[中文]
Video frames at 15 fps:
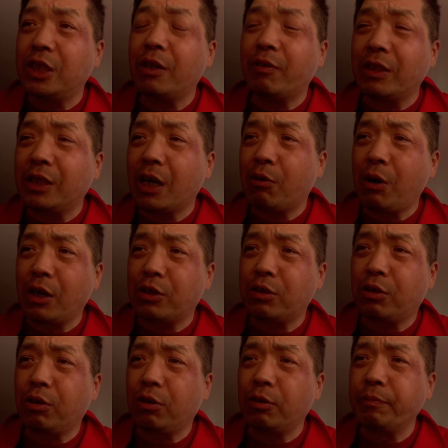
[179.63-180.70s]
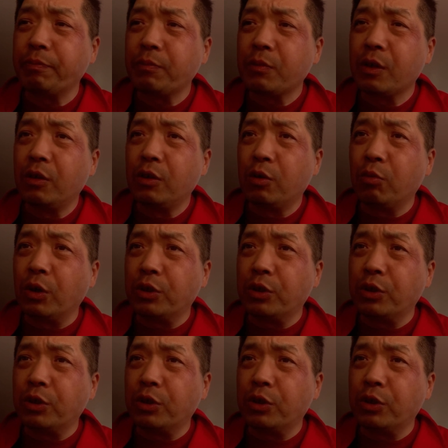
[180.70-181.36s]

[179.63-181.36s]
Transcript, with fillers: 接完电话之后，我